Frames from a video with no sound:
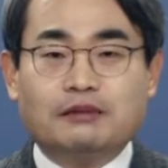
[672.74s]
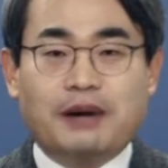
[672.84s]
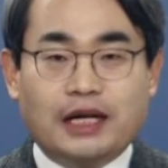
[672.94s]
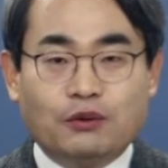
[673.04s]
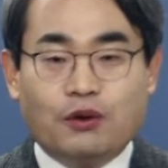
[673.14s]

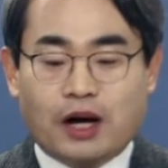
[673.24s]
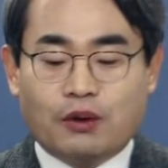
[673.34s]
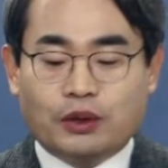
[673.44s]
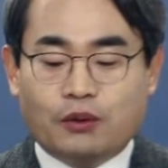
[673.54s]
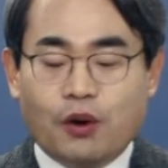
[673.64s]
많이 올라가고
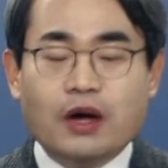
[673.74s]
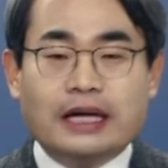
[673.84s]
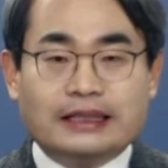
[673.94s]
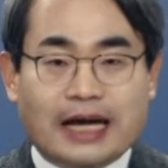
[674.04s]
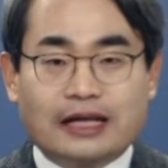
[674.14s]
있고
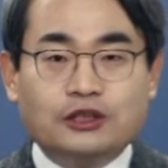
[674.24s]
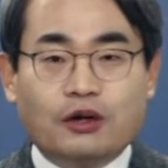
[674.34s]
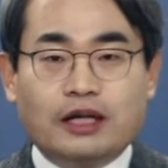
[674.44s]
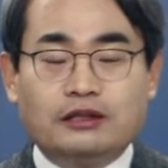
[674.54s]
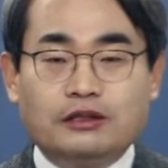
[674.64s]
양천
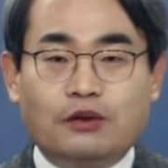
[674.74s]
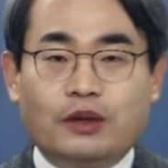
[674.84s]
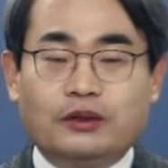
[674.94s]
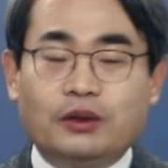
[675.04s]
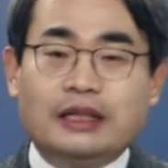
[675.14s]
같은
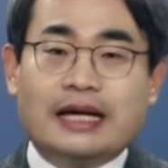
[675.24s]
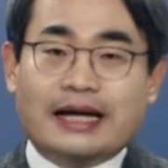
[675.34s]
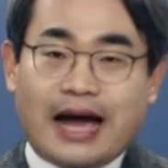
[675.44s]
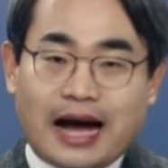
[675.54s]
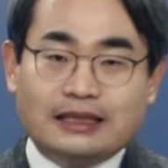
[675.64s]
경우에도
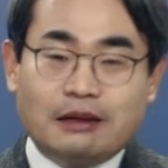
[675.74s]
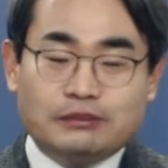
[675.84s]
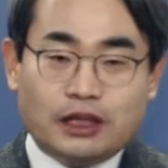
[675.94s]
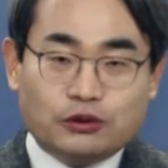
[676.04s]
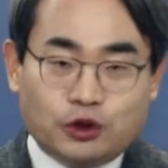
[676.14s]
강남
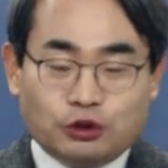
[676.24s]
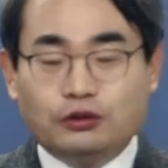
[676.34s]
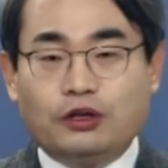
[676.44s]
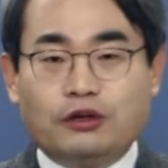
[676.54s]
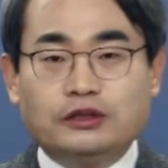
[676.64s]
재건축은
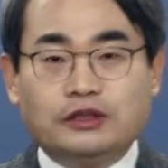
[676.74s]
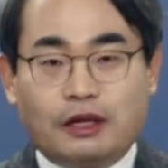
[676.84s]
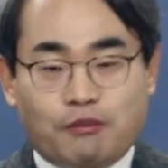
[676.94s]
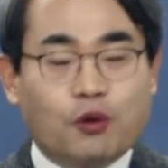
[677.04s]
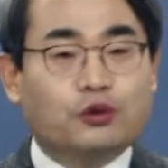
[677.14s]
떨어지는데
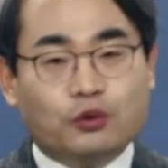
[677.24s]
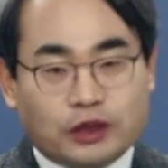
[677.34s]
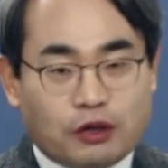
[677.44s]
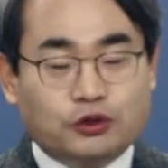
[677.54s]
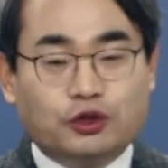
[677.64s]
목동
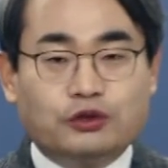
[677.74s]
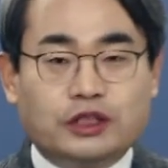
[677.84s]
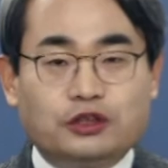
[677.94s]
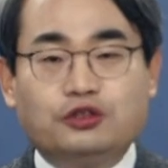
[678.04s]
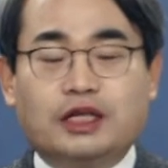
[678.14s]
재건축은
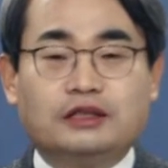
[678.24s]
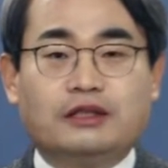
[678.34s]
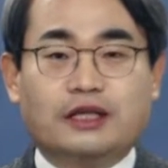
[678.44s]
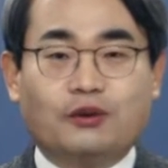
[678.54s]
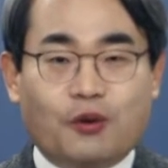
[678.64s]
이슈가
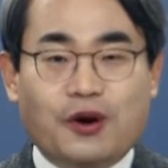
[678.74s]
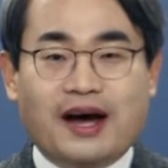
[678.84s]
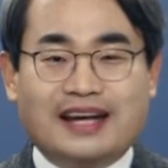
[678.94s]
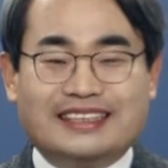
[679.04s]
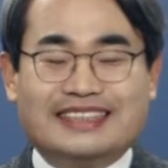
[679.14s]
있으니까 또
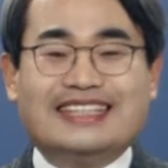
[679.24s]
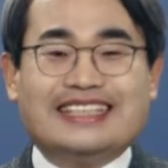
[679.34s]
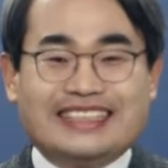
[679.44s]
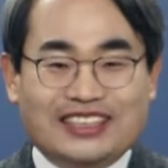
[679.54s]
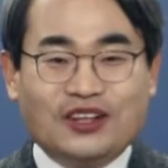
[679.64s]
올라가는
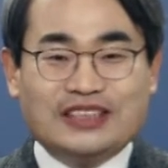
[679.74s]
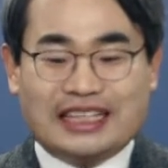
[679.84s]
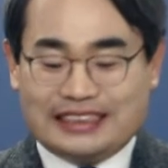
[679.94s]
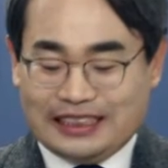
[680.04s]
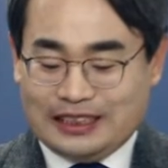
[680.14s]
이런
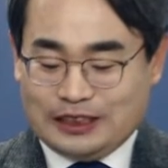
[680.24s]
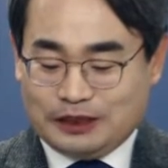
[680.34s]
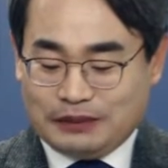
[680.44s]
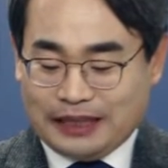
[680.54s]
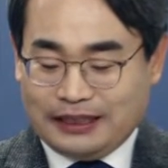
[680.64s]
양상들이 지금
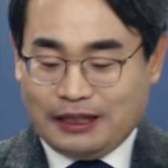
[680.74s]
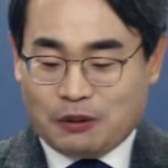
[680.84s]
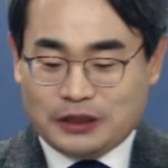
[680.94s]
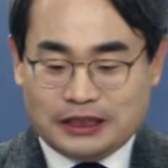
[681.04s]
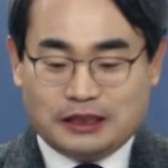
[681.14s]
나타나고
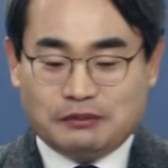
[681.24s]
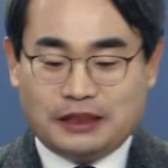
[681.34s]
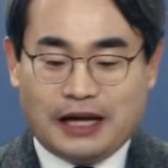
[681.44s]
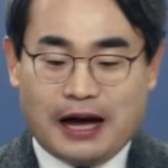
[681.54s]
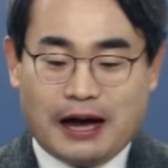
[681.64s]

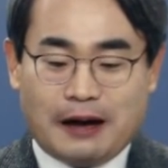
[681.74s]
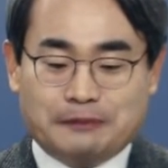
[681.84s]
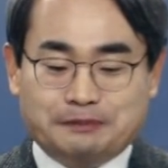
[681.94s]
있습니다.